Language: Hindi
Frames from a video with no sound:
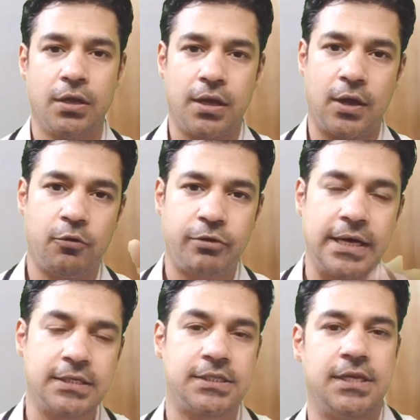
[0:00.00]
हेलो
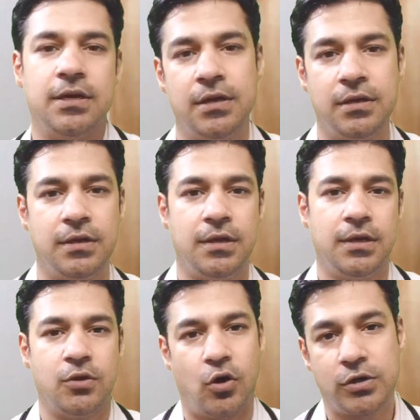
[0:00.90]
फ्रेंड्स
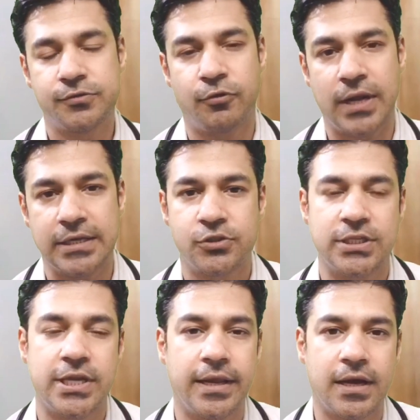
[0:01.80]
ऑक्सफोर्ड
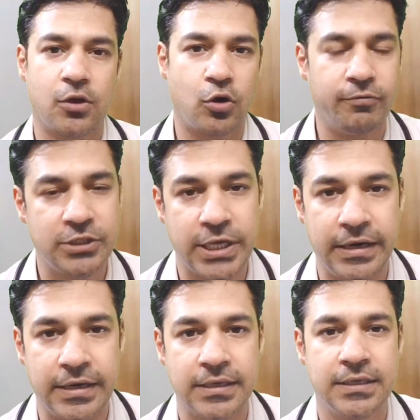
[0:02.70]
एस्ट्राजेनिका
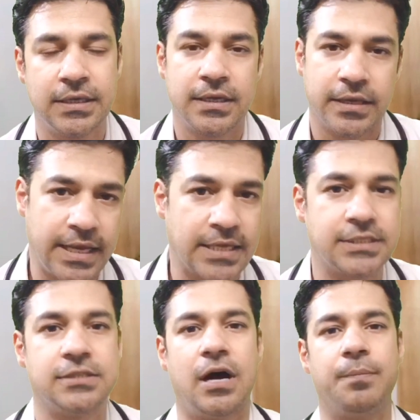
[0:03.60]
कोविशील्ड यस
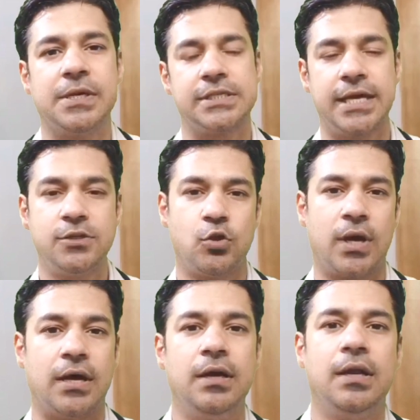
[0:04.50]
आपने सही
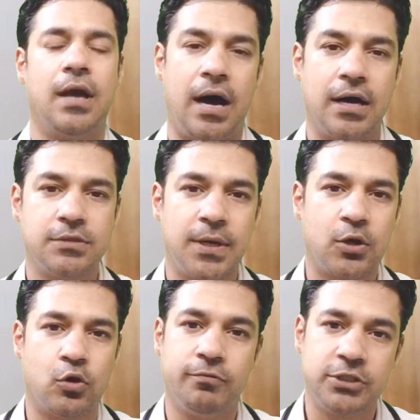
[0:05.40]
सुना आज मैं
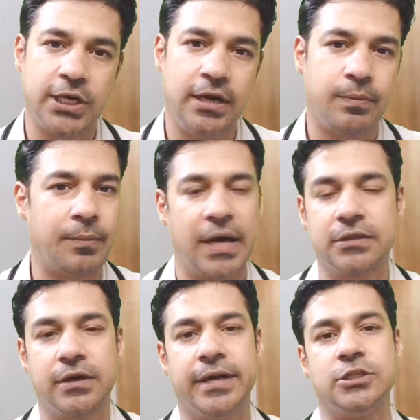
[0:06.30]
कोविशील्ड पे
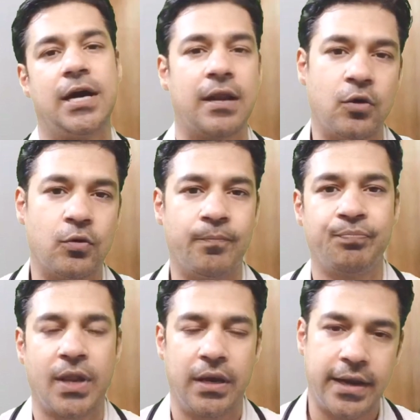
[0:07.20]
बात करने जा रहा हूँ
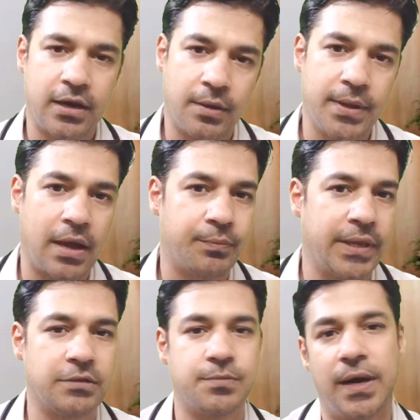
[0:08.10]
लेकिन कभी
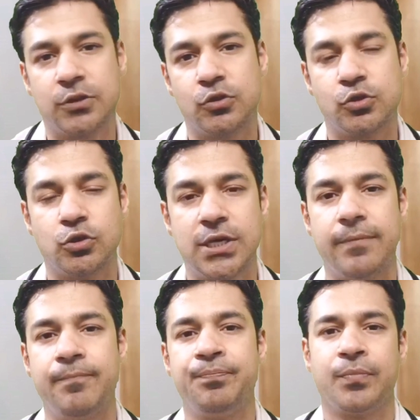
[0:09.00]
आपने इस बात को सोचा
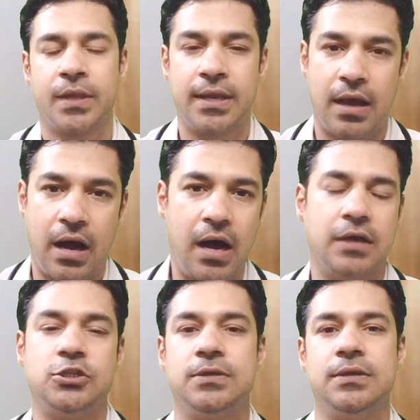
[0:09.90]
कि आज